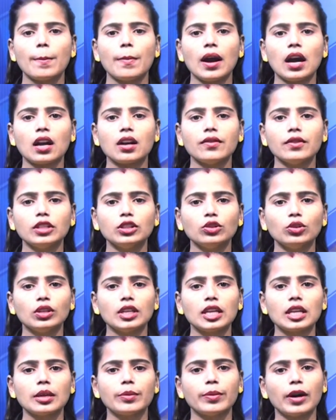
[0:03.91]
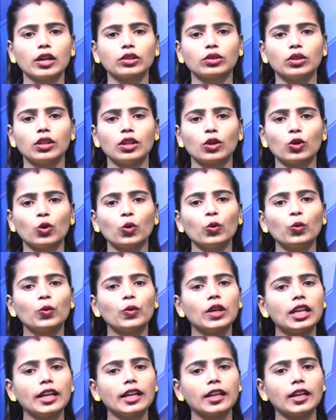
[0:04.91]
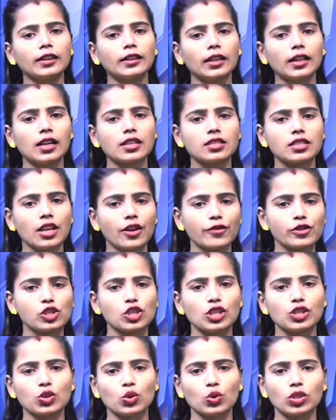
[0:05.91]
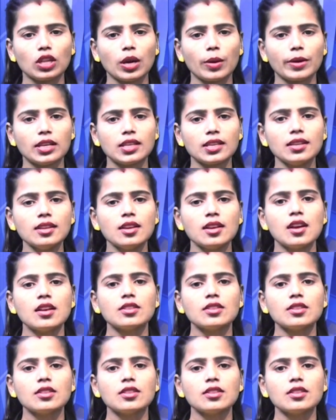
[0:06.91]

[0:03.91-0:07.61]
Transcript: భగవంతునికి భక్తులకు వీలైనంతగా సేవ చేసుకుందామని